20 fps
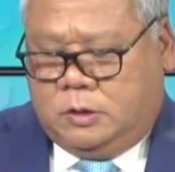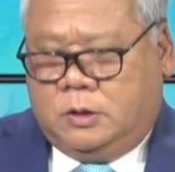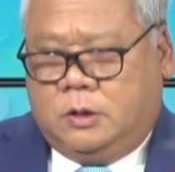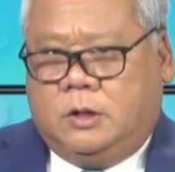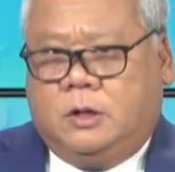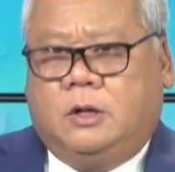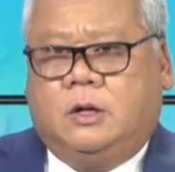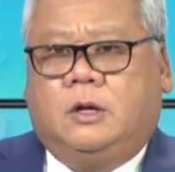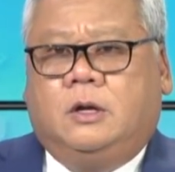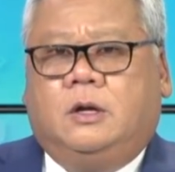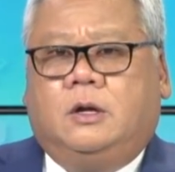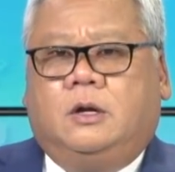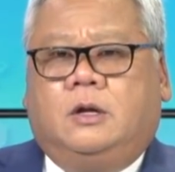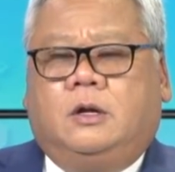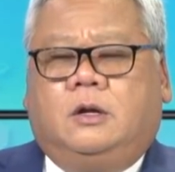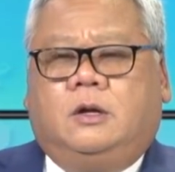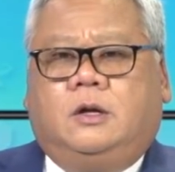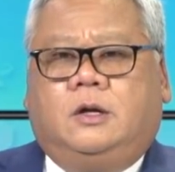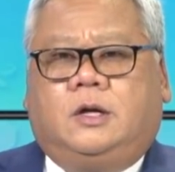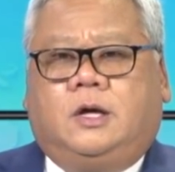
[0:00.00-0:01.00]
Dạ.
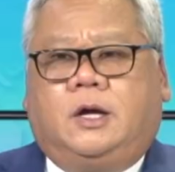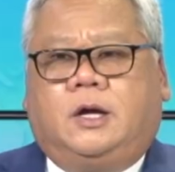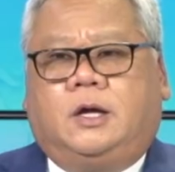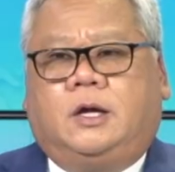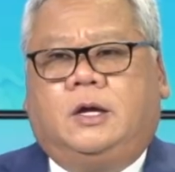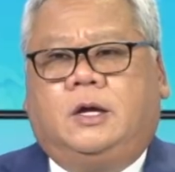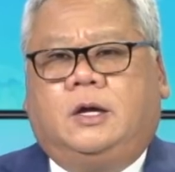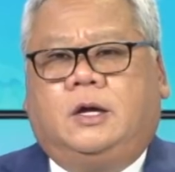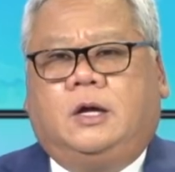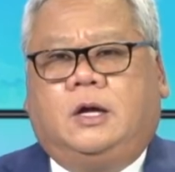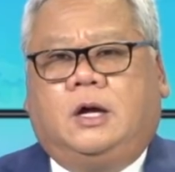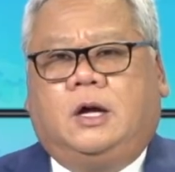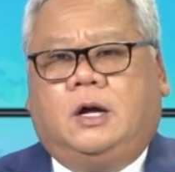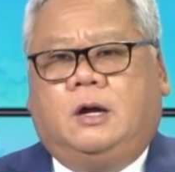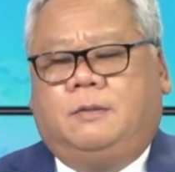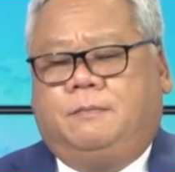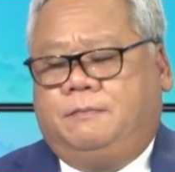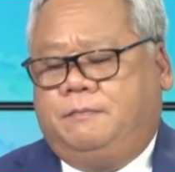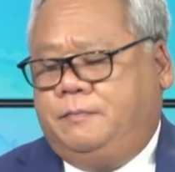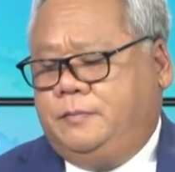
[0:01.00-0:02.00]
Ok.
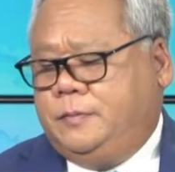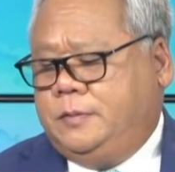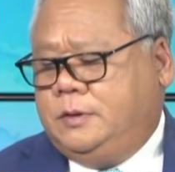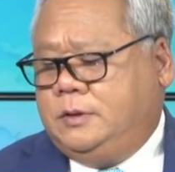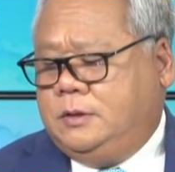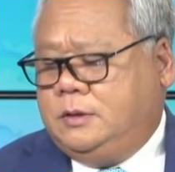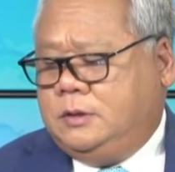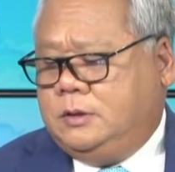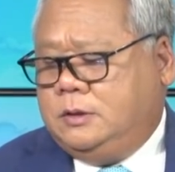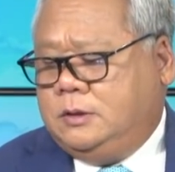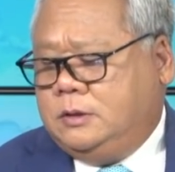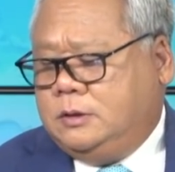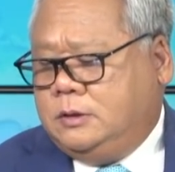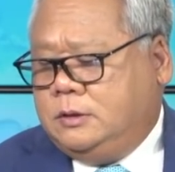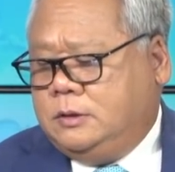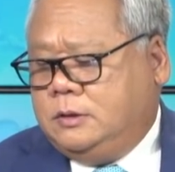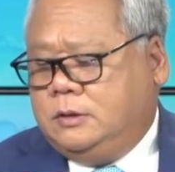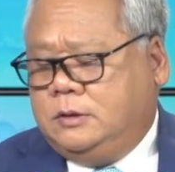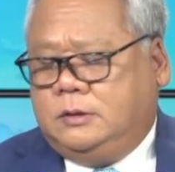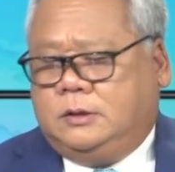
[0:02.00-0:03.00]
À,
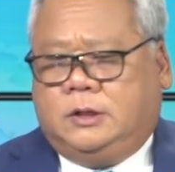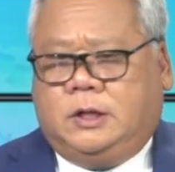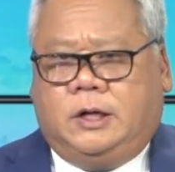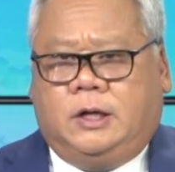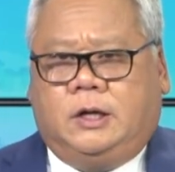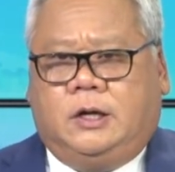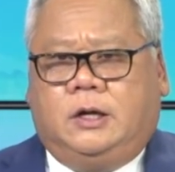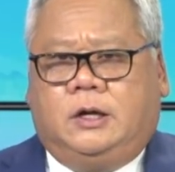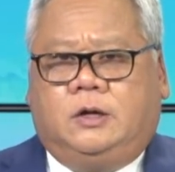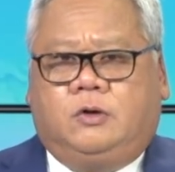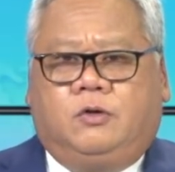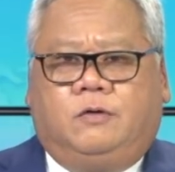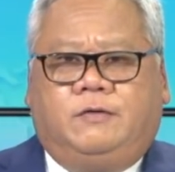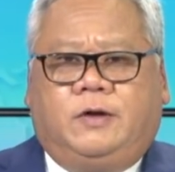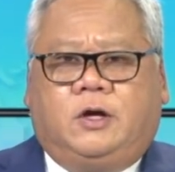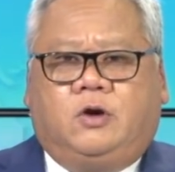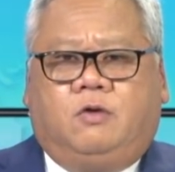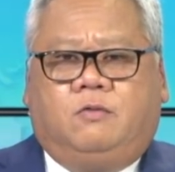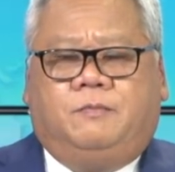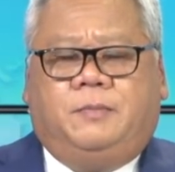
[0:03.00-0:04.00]
thì quý vị cũng